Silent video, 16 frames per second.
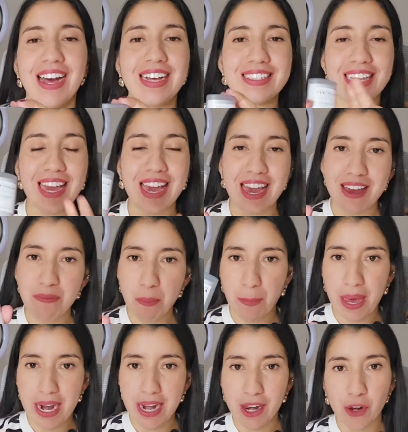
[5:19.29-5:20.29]
Así
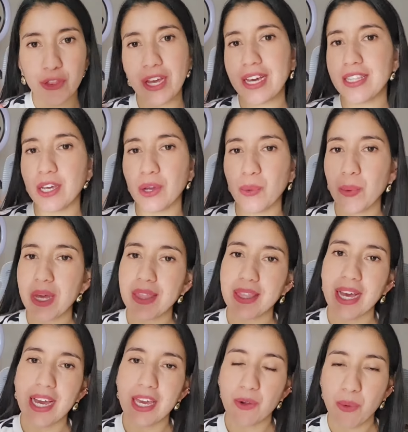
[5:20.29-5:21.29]
que para que lo tengan en
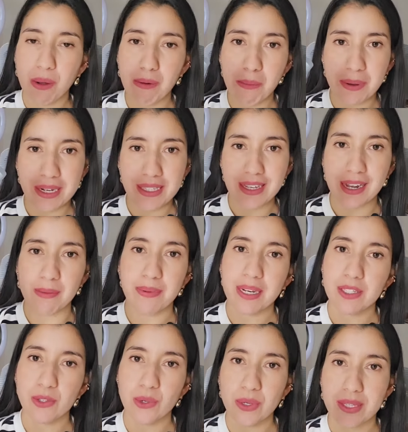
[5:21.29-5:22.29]
cuenta, igual me parece que el
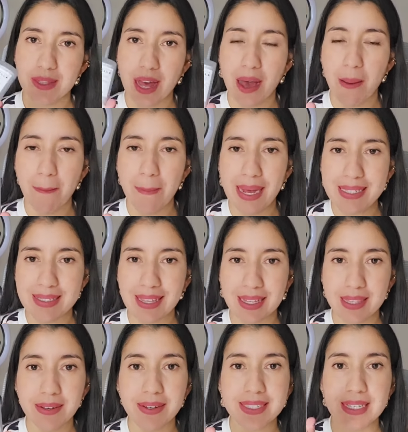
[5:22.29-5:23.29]
precio está
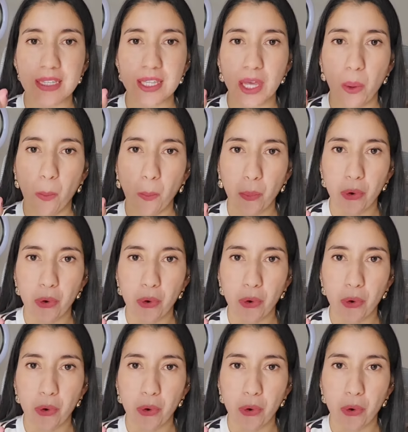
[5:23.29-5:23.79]
bastante, bastante